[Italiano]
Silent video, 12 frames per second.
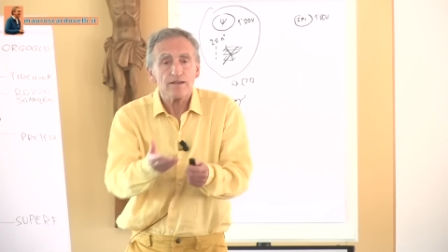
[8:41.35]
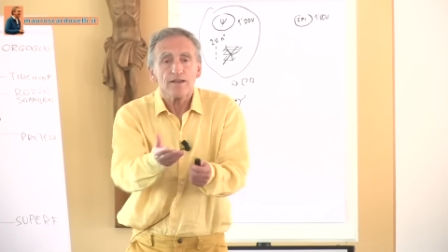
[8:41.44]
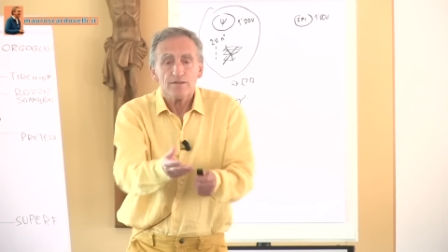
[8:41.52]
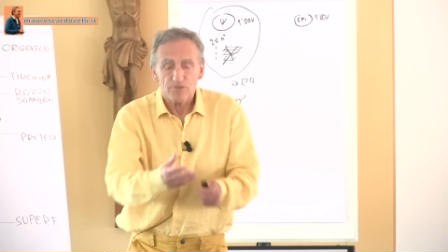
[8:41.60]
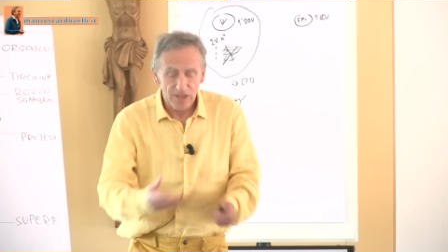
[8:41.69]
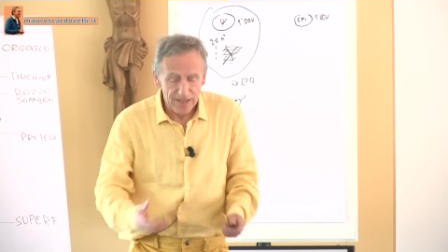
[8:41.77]

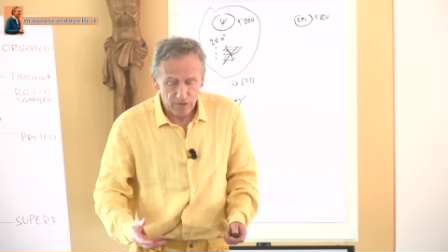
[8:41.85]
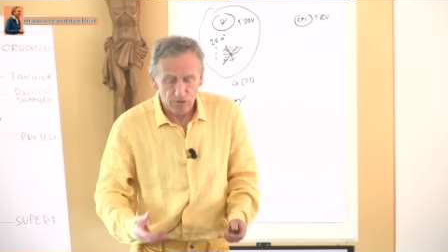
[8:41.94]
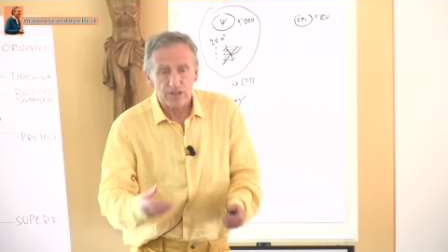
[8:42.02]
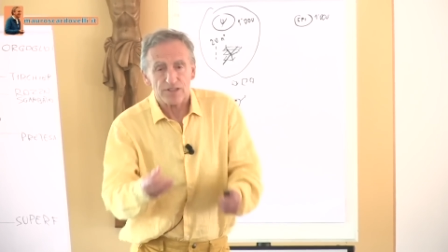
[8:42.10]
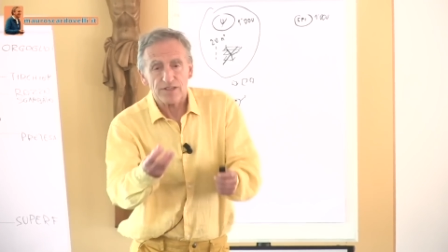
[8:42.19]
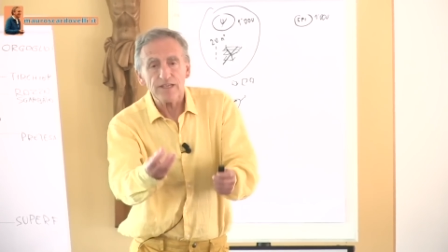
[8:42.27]
Certo
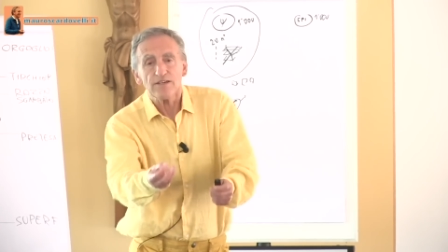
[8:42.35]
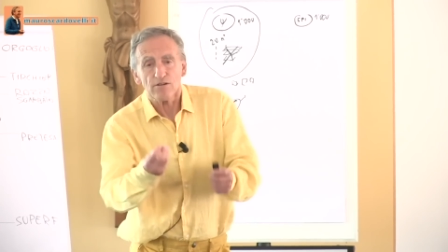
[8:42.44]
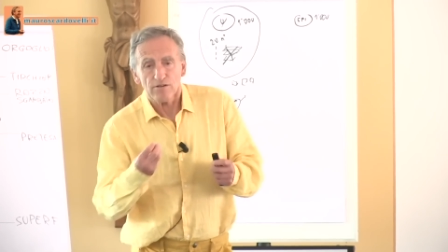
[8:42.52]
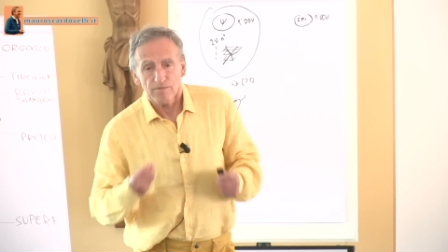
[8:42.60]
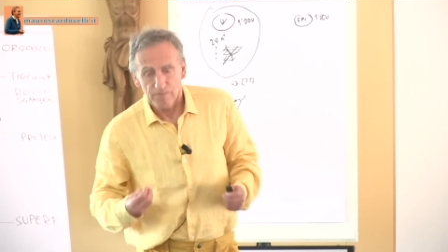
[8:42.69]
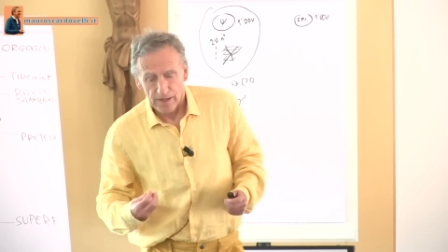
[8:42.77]
che se
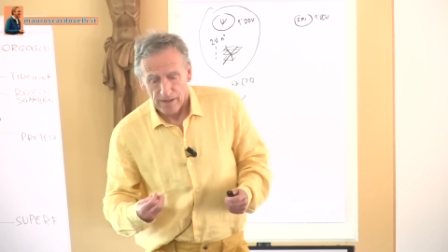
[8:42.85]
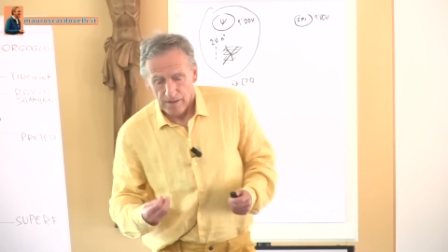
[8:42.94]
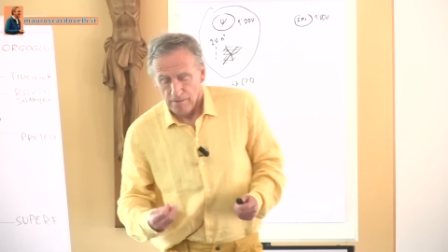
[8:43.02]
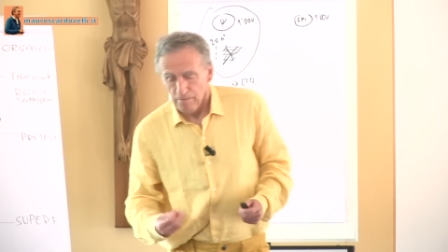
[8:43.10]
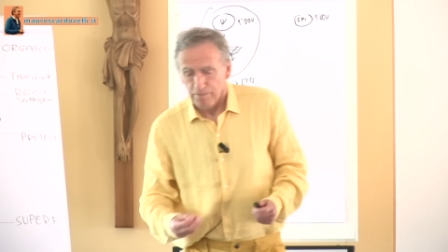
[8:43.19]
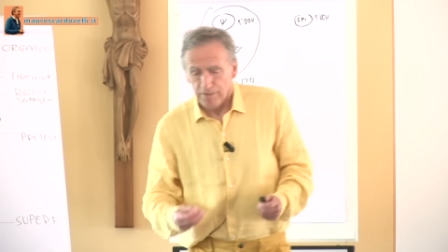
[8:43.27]
io
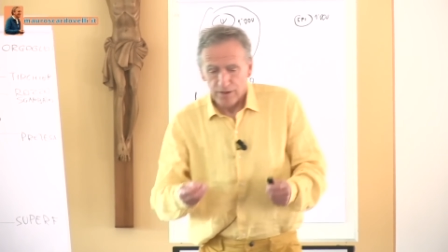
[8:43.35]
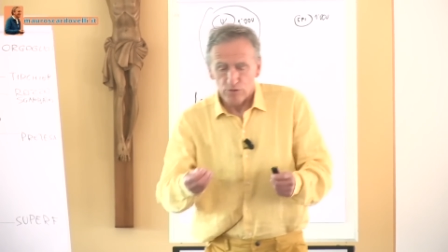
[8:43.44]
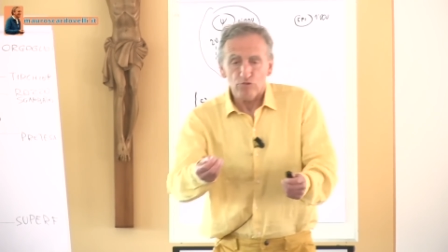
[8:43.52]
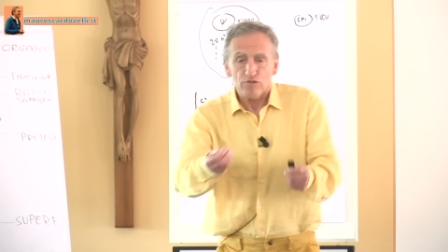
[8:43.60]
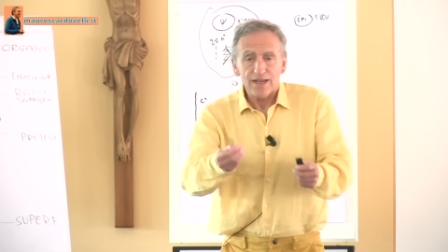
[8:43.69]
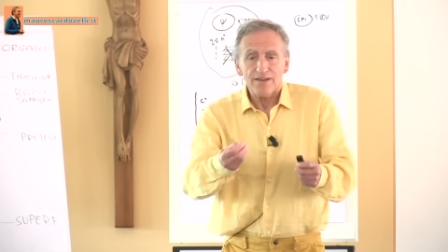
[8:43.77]
per
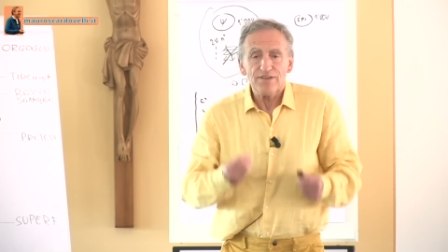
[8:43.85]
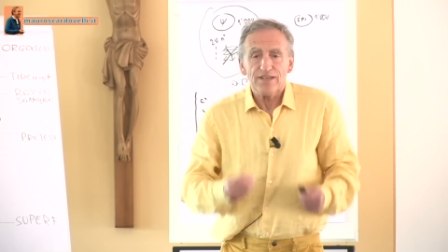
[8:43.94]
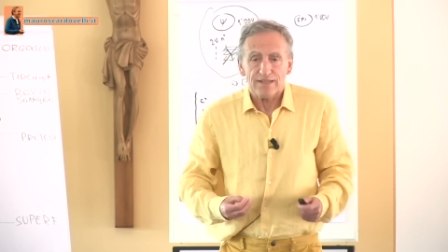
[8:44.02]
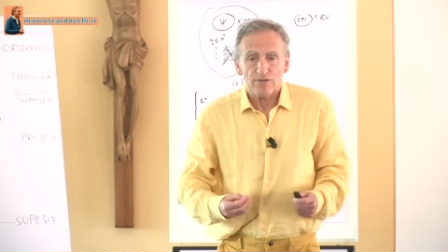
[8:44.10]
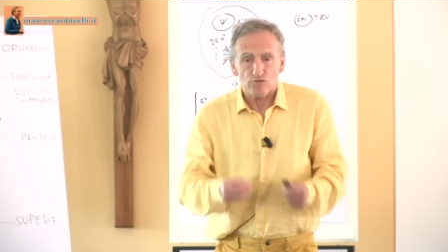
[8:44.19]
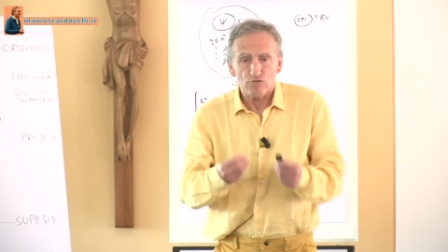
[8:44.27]
tutta la
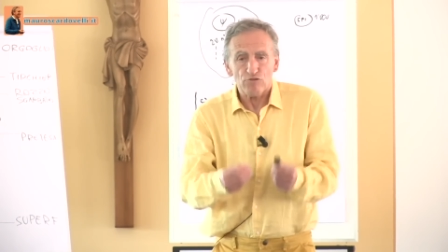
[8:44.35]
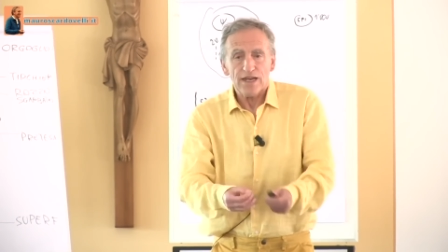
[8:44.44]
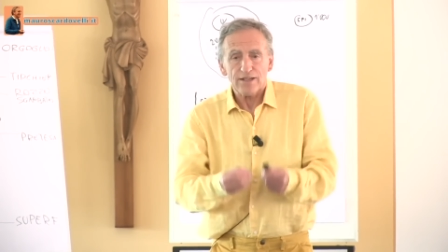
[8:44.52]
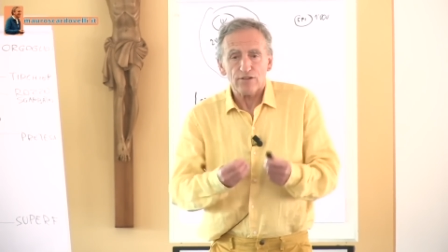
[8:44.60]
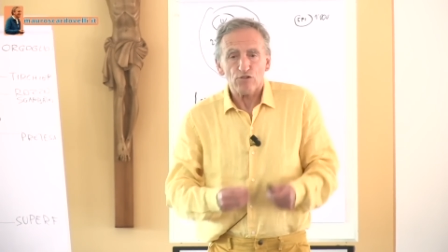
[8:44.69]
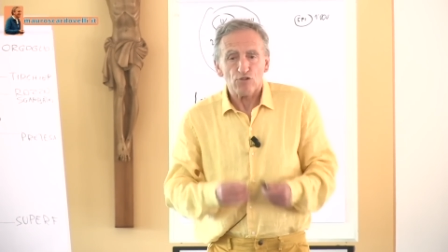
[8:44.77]
vita ho
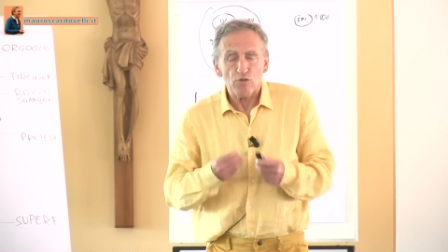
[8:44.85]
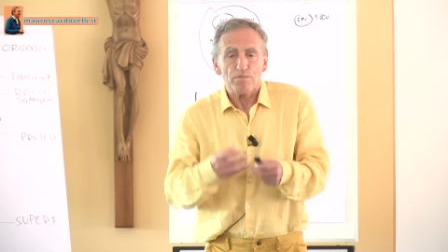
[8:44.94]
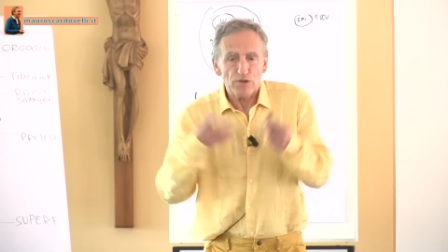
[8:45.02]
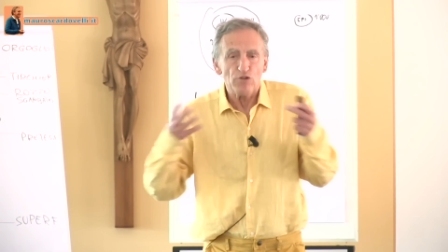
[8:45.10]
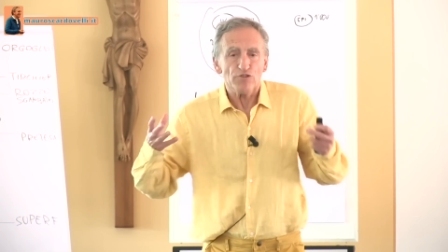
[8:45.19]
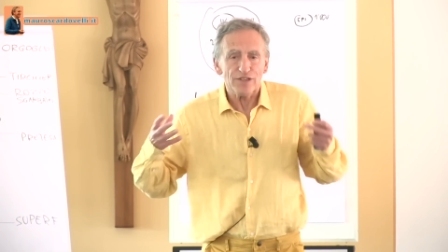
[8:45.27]
studiato il
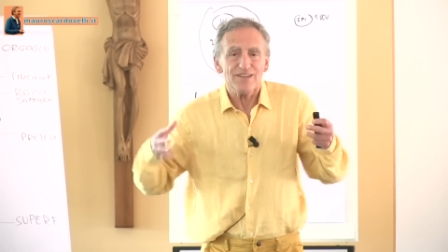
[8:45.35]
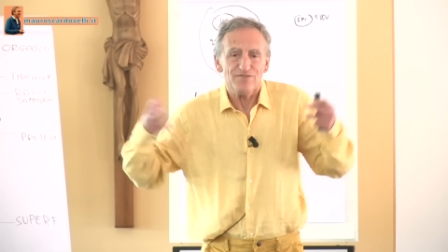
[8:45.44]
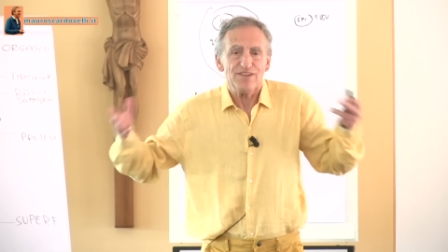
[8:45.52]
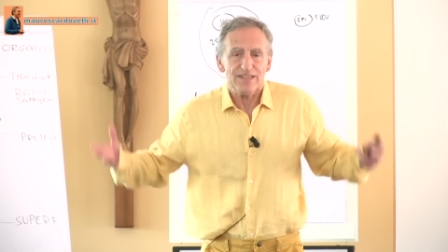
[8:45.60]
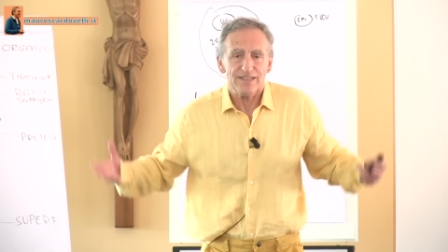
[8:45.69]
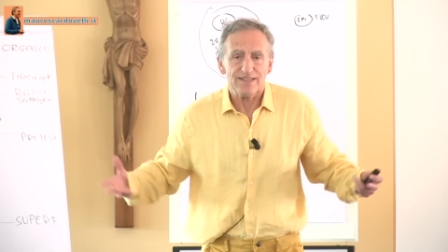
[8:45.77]
copione di
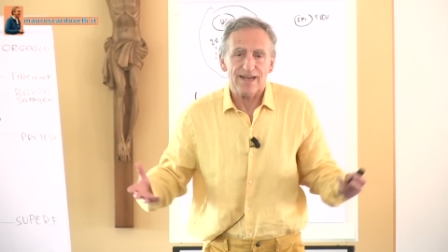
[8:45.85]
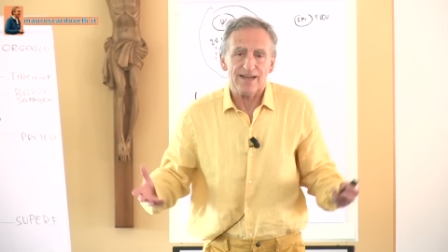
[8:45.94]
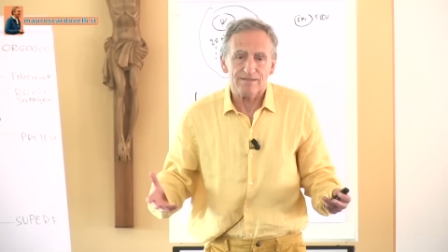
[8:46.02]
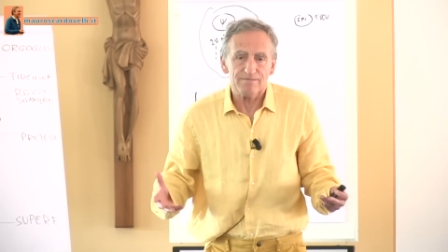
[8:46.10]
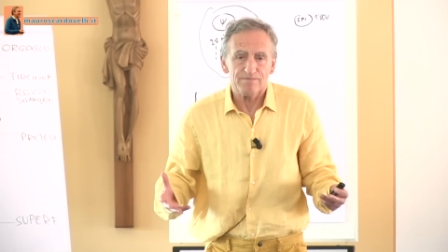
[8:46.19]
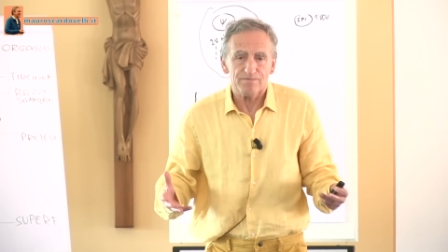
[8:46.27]
vita